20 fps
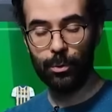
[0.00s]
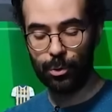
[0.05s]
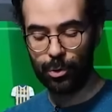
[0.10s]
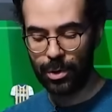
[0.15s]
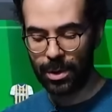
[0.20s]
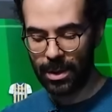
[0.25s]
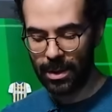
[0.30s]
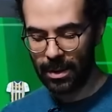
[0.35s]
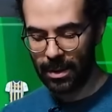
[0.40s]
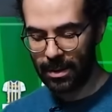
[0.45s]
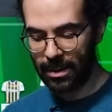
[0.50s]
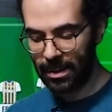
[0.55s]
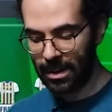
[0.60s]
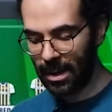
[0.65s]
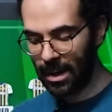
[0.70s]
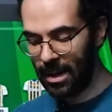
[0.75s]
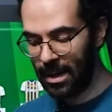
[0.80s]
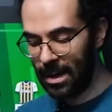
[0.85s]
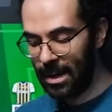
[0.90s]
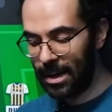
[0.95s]
üst
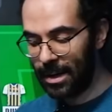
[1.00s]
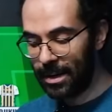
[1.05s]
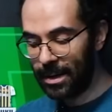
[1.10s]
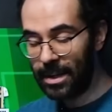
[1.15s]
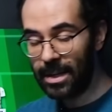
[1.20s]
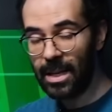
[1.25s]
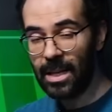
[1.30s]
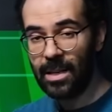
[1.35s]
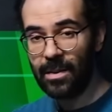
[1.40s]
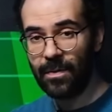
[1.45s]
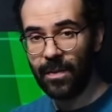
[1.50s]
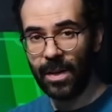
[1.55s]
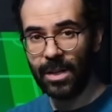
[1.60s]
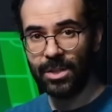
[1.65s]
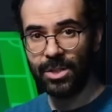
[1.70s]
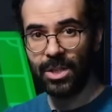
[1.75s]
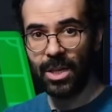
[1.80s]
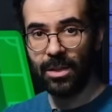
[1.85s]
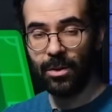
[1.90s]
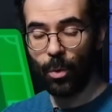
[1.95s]
sıralarında. Yine İrfan
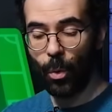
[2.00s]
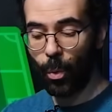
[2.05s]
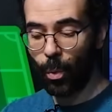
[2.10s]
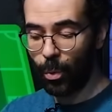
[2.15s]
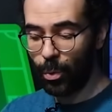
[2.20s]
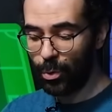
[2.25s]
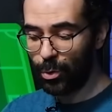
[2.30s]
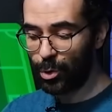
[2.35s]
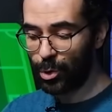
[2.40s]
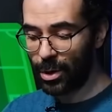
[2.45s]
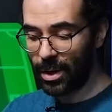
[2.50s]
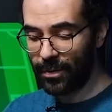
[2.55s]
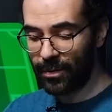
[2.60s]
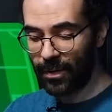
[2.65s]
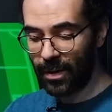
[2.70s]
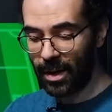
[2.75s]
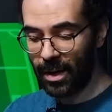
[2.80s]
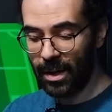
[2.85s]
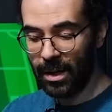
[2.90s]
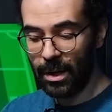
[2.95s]
Can 13
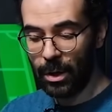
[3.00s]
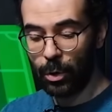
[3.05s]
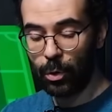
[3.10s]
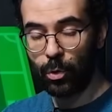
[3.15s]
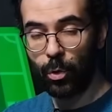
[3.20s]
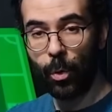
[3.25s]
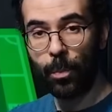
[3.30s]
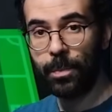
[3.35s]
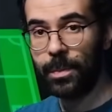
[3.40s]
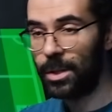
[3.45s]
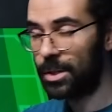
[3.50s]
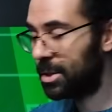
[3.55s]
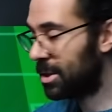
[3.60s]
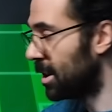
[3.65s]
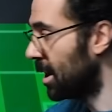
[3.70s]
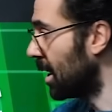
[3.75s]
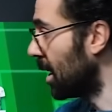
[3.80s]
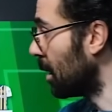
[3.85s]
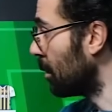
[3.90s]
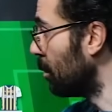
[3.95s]
defa top
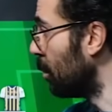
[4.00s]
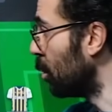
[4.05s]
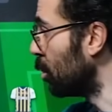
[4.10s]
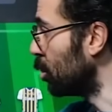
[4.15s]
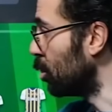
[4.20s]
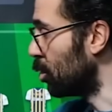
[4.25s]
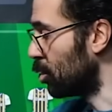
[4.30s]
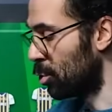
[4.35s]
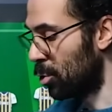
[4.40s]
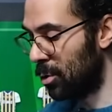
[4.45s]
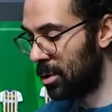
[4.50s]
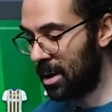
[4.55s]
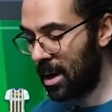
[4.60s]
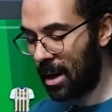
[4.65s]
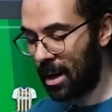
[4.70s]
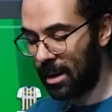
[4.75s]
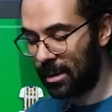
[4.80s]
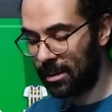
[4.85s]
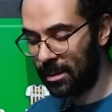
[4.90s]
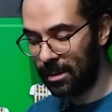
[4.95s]
taşıyarak pozisyon
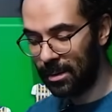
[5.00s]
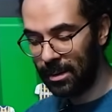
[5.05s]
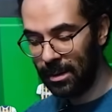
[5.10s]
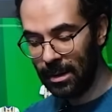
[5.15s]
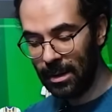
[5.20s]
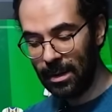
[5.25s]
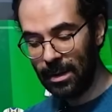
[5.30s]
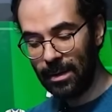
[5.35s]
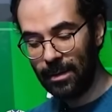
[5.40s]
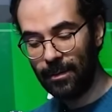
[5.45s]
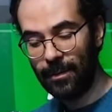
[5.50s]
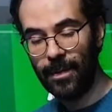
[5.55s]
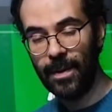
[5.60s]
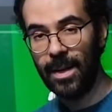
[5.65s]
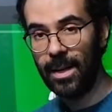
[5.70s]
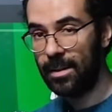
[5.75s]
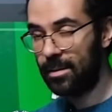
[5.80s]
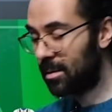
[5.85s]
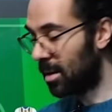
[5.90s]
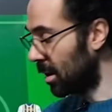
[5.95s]
yarattı
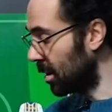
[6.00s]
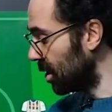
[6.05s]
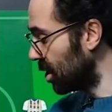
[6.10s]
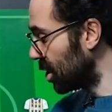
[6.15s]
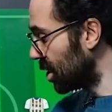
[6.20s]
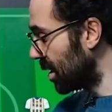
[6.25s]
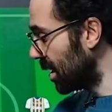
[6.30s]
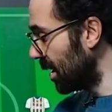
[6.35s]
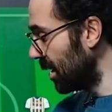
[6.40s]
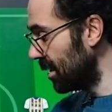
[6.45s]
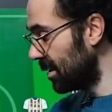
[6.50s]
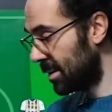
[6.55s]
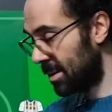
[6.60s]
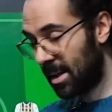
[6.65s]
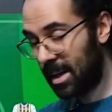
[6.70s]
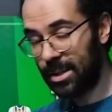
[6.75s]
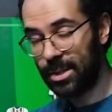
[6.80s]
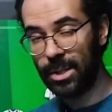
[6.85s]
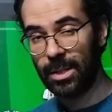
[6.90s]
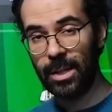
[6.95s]
ve Tadic de
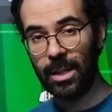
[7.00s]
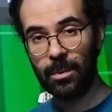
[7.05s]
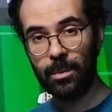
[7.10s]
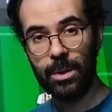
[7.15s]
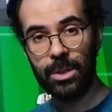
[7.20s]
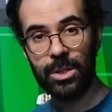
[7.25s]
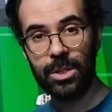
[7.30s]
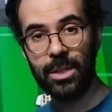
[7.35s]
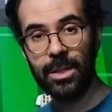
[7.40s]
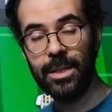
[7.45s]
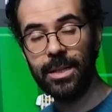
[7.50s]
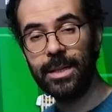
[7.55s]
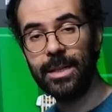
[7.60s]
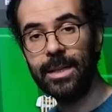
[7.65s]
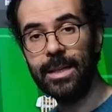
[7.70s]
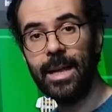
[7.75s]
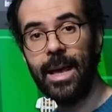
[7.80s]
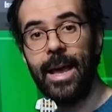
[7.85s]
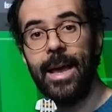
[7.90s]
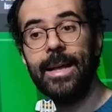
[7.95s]
sadece tek başına
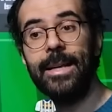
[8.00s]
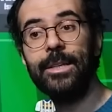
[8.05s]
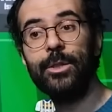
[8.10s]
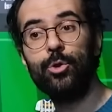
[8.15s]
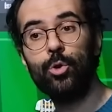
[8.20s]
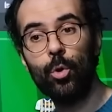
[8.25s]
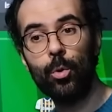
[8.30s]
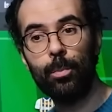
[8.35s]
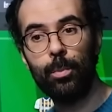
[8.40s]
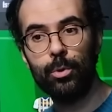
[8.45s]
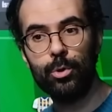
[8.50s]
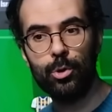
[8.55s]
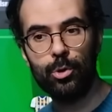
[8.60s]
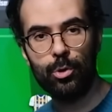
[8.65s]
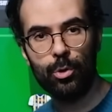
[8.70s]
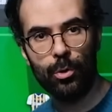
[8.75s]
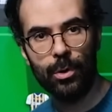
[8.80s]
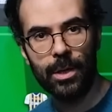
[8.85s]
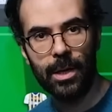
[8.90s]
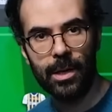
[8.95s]
ligin en çok
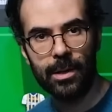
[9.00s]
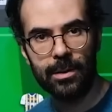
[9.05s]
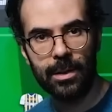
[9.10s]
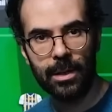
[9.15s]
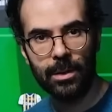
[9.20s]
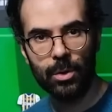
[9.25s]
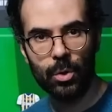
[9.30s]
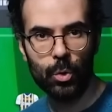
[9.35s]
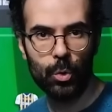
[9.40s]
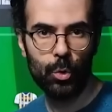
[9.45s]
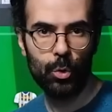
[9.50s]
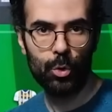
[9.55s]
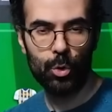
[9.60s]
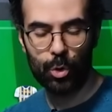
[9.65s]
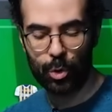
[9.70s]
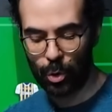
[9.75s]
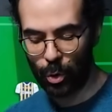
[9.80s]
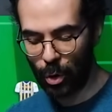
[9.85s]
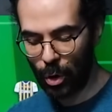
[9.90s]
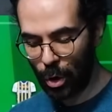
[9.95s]
pozisyon yaratan
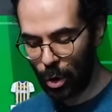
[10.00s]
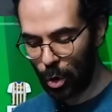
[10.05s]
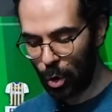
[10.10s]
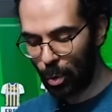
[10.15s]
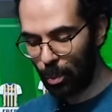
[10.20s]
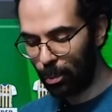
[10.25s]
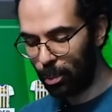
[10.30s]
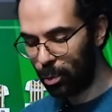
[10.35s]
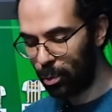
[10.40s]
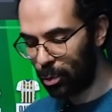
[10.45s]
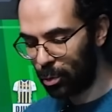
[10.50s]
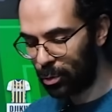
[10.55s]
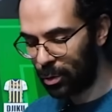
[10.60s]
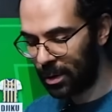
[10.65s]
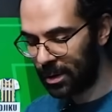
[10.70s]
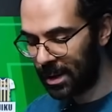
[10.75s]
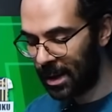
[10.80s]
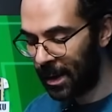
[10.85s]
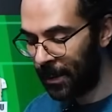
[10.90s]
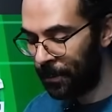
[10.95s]
oyuncusu. Bu
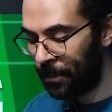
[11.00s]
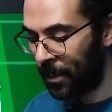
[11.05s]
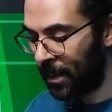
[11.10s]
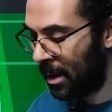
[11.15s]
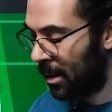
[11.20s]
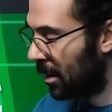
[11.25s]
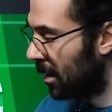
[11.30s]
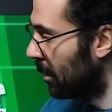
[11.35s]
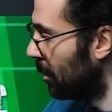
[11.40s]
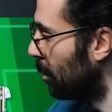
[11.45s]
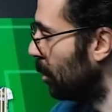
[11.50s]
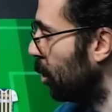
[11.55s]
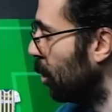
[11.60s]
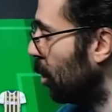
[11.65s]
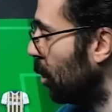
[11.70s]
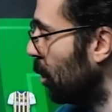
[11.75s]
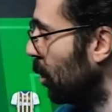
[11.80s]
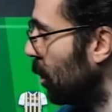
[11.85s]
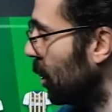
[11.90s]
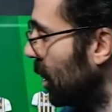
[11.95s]
noktada
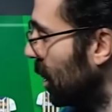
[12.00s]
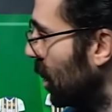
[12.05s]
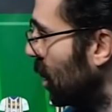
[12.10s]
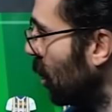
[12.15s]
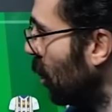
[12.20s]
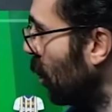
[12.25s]
bu iki